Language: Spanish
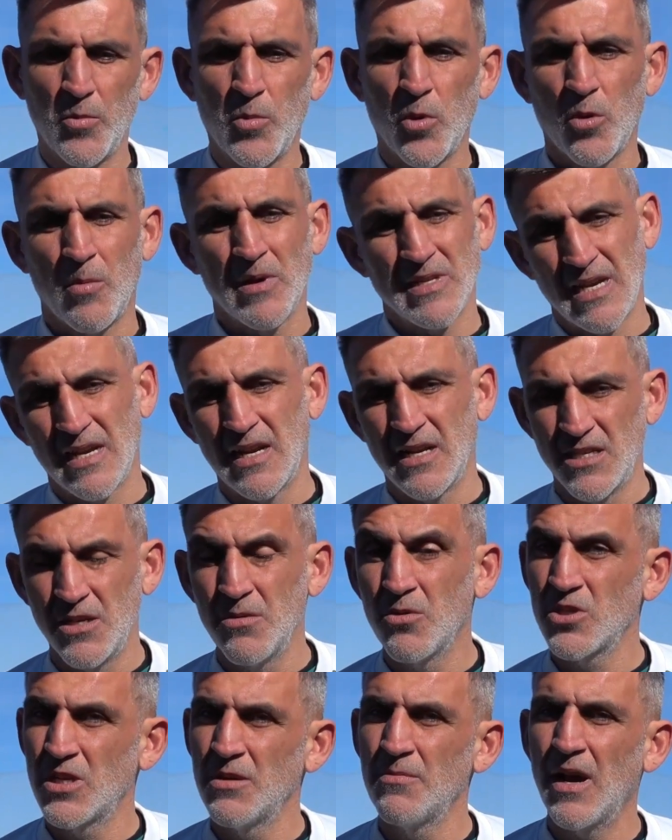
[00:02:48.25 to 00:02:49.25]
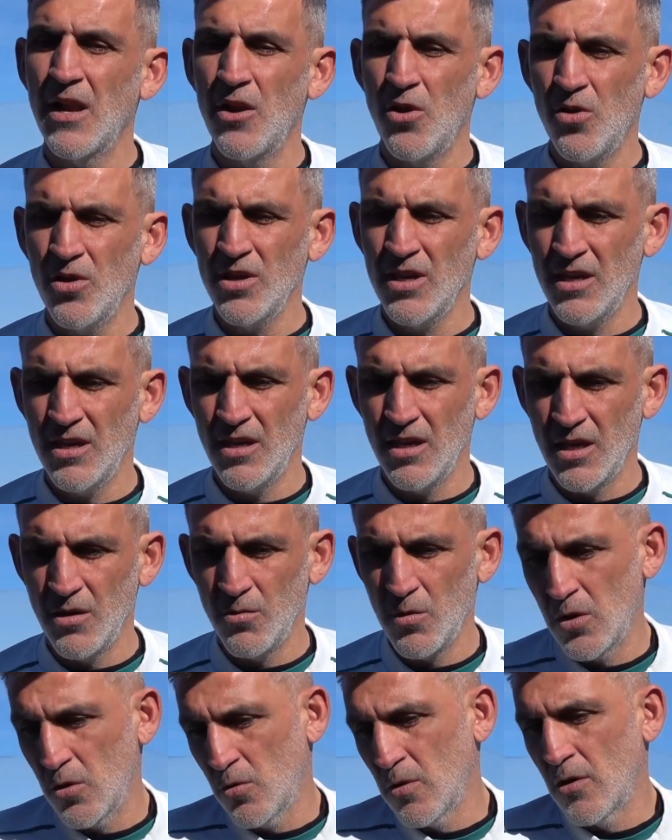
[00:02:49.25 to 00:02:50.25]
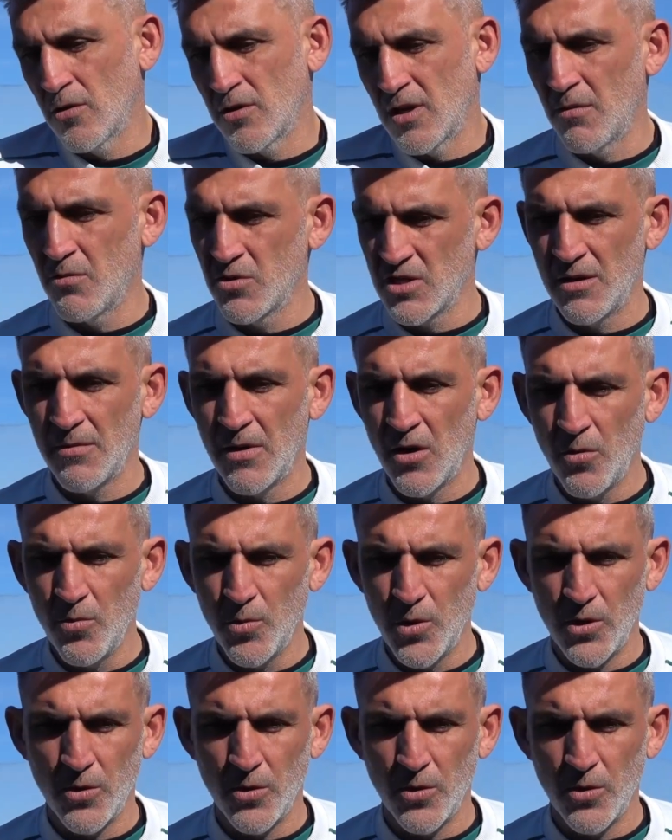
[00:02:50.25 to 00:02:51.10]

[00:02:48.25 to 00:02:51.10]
un poco más agresivo sin balón y, bueno, y cuando tenemos el balón,